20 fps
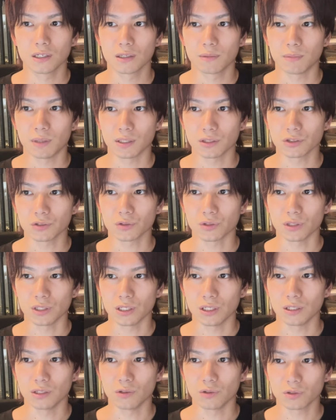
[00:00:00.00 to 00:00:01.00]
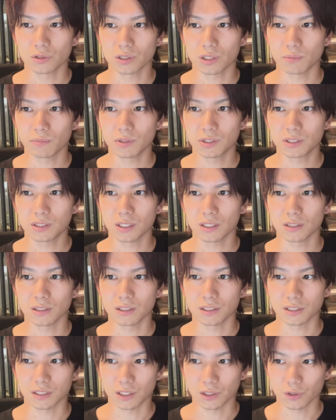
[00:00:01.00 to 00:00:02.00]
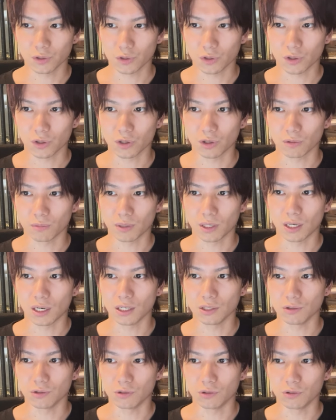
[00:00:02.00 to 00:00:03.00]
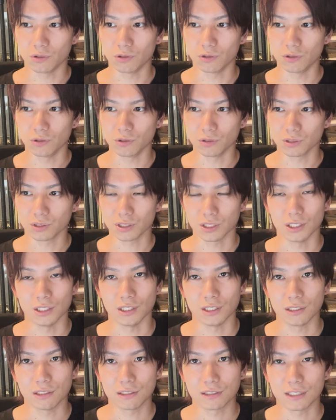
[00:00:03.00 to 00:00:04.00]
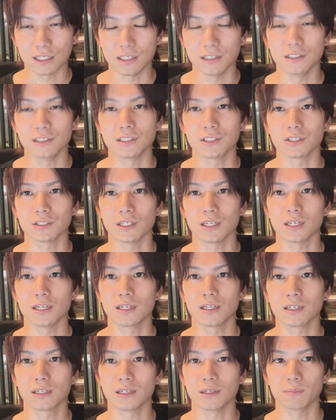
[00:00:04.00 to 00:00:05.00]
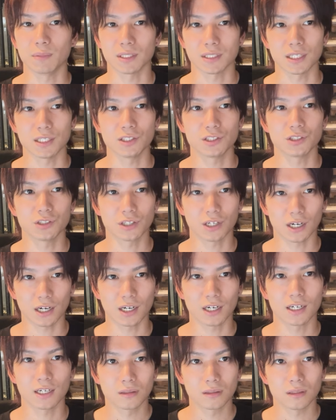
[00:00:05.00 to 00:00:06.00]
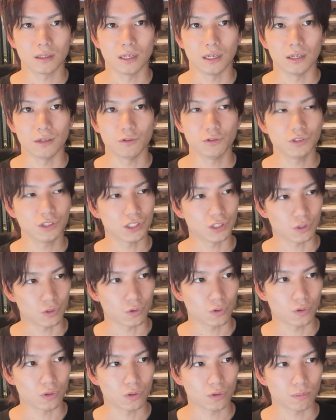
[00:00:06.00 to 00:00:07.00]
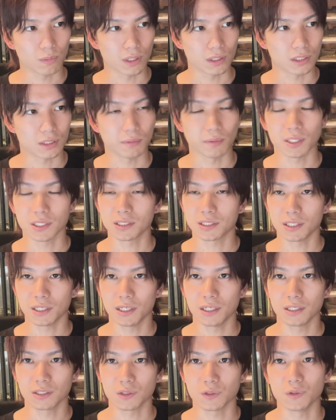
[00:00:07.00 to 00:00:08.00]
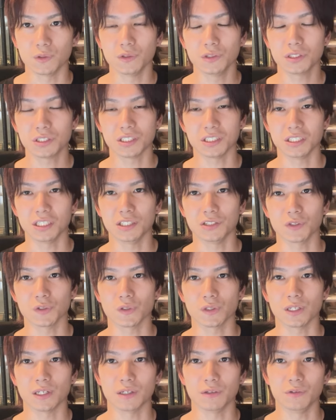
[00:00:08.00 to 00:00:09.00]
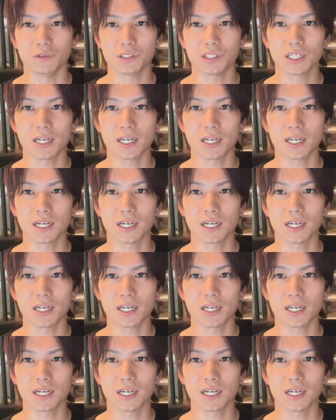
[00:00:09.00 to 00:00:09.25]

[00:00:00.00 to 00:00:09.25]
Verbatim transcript: まあちょっとね、様子は見てたんですけど、まああのー、つい先日ね、まあ先週か、えー、うんちを、まあ、してまして、そのうんちにちょっとね、宇治